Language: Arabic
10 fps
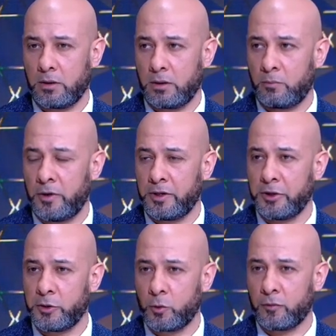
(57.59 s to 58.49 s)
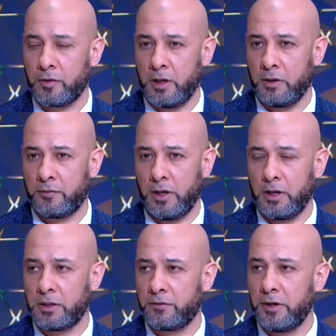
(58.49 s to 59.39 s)
مهند في في الحاله
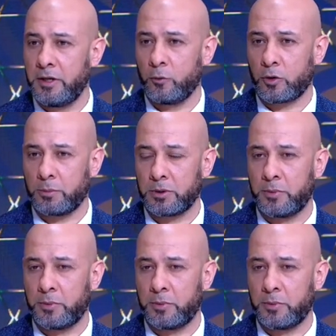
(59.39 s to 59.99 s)
الدفاعيه والربط بين